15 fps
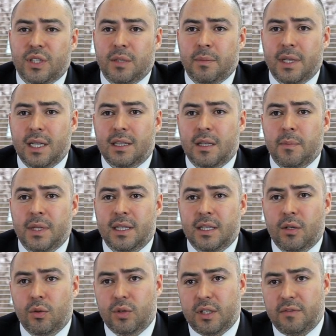que inmediatamente
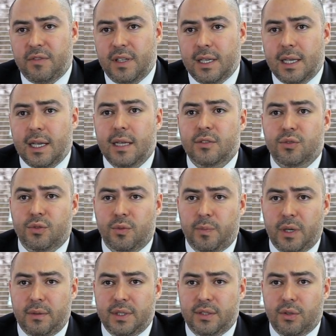notifique a su
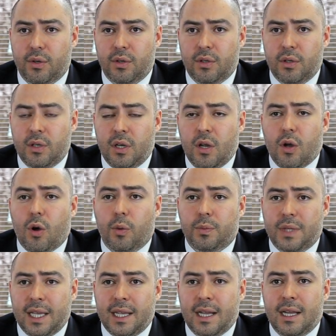supervisor,
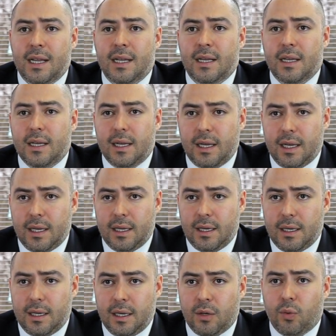obtenga
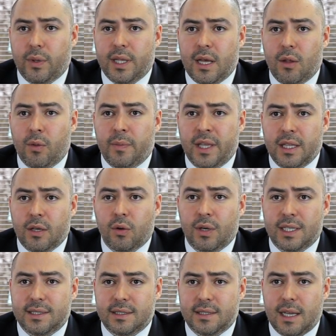el cuidado médico
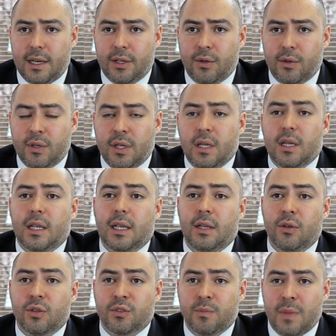necesario y
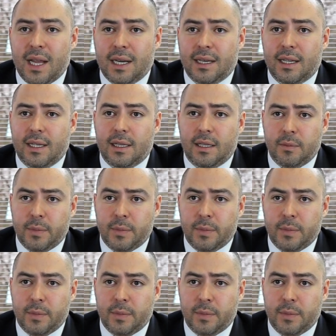nos marque de